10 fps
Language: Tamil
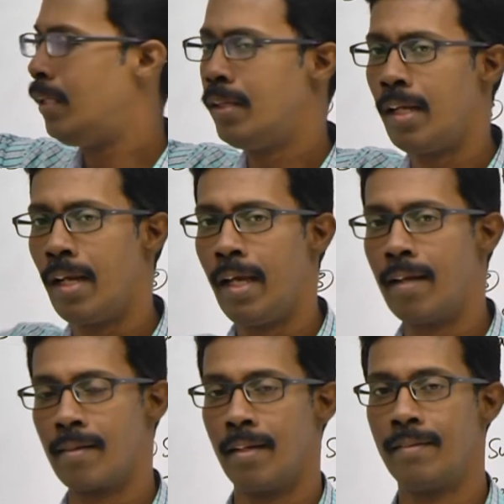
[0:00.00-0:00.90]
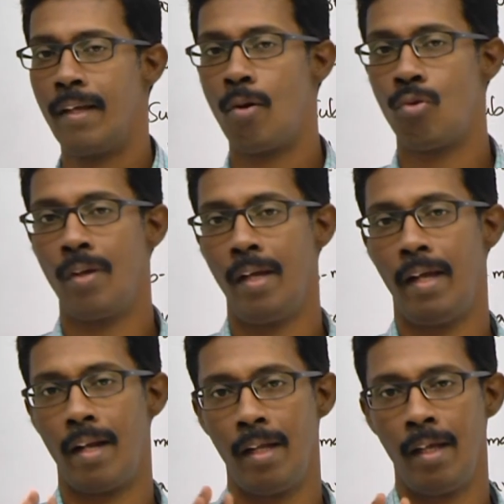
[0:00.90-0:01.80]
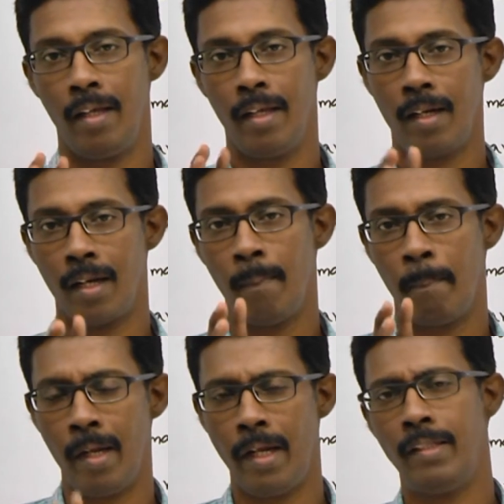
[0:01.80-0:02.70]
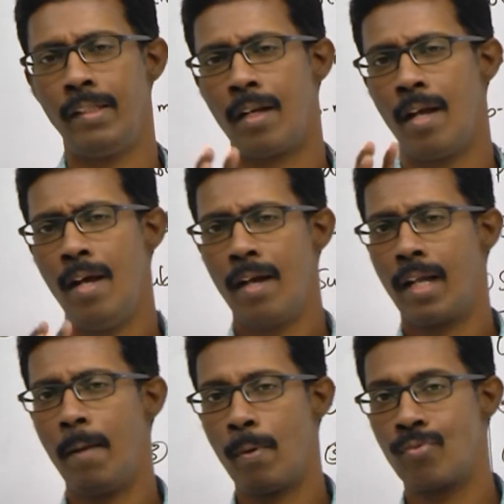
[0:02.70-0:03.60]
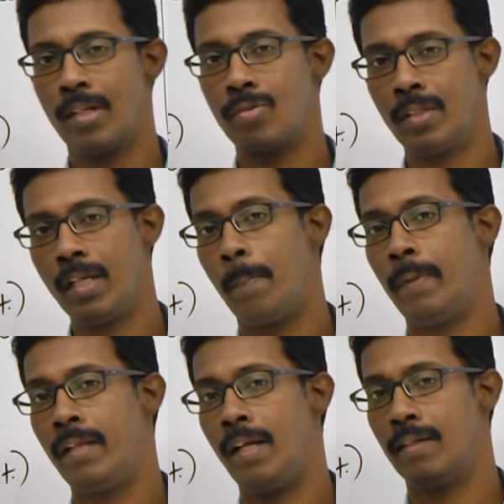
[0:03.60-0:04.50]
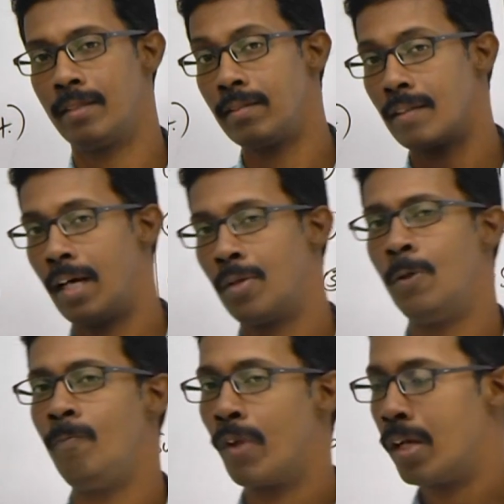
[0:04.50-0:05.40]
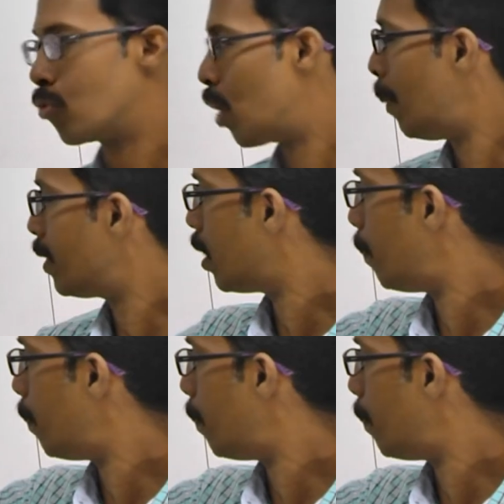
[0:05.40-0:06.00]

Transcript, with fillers: இந்த லேயர்ஸில் செரோசோ லேயரில் இருக்கிற மேஜர் டைப் ஆஃப் செல்ஸ் வந்து எபித்தீலியம் செல்ஸ் அதுவும் ஸ்காமஸ்